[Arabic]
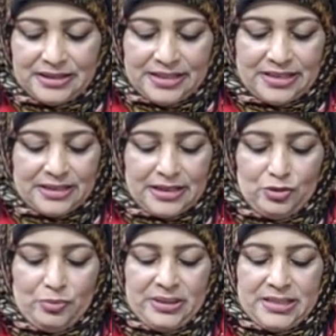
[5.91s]
تاريخ
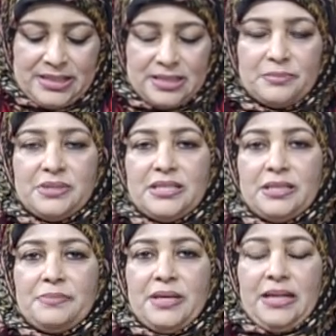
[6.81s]
الامه
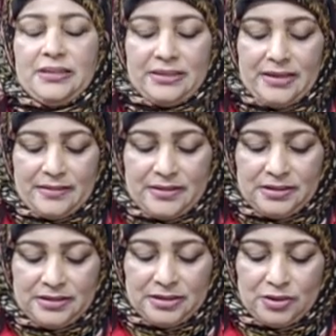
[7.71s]
الاسلاميه باحداث
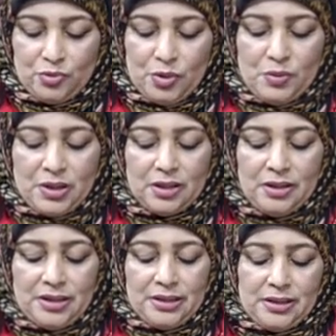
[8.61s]

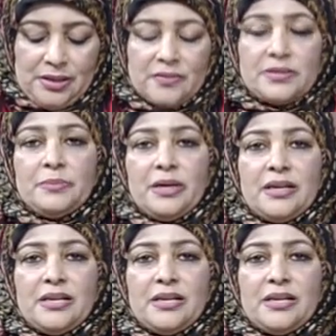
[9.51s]
ووقائع عظيمه